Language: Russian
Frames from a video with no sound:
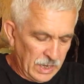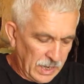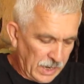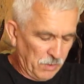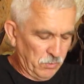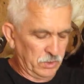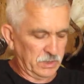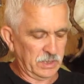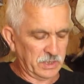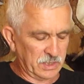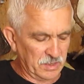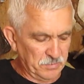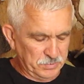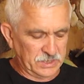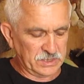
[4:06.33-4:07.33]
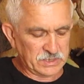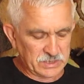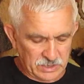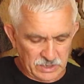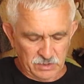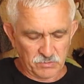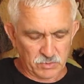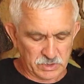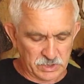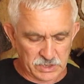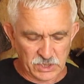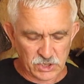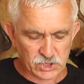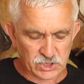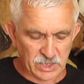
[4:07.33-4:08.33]
А вот такие птицы, как вот
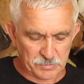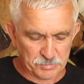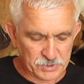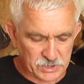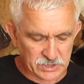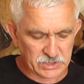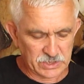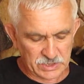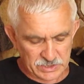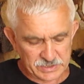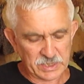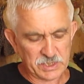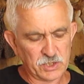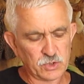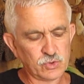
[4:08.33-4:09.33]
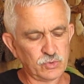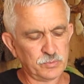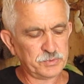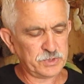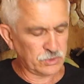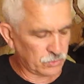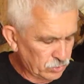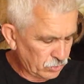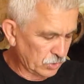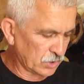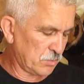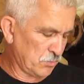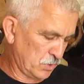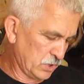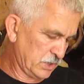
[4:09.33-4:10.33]
хищная птица, хотя хищную птицу
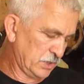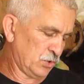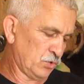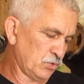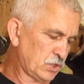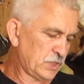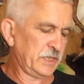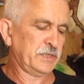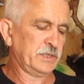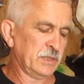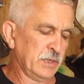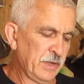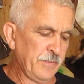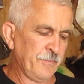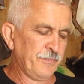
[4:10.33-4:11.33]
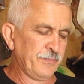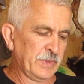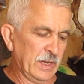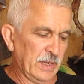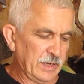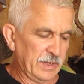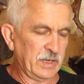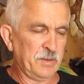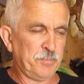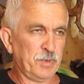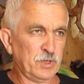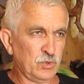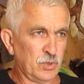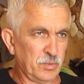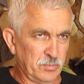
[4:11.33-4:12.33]
тоже можно сушить и
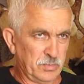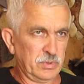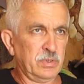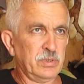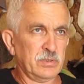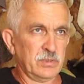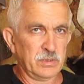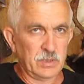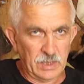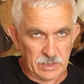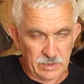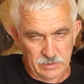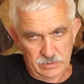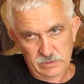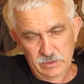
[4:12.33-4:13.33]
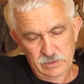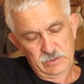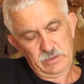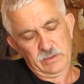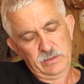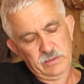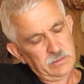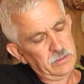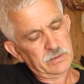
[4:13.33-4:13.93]
потом э, э, это